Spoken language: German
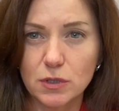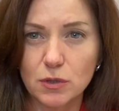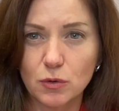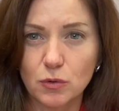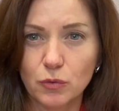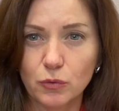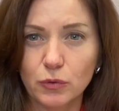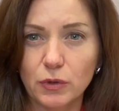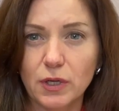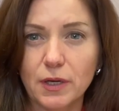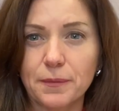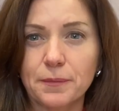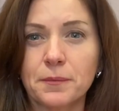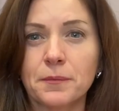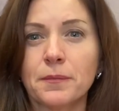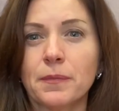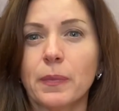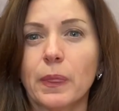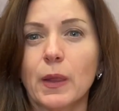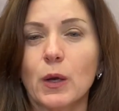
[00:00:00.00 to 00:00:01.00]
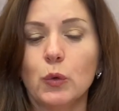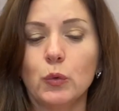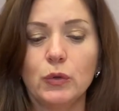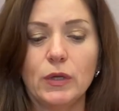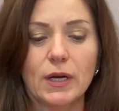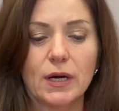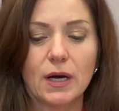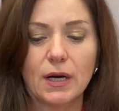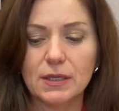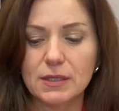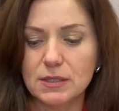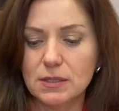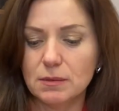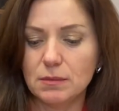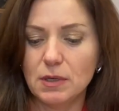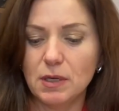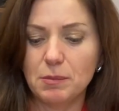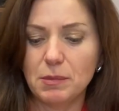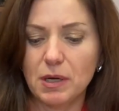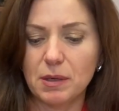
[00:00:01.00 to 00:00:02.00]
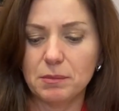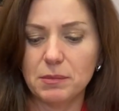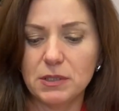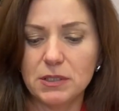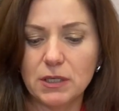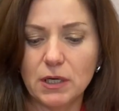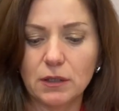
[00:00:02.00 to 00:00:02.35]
Kunde und er hat immer mich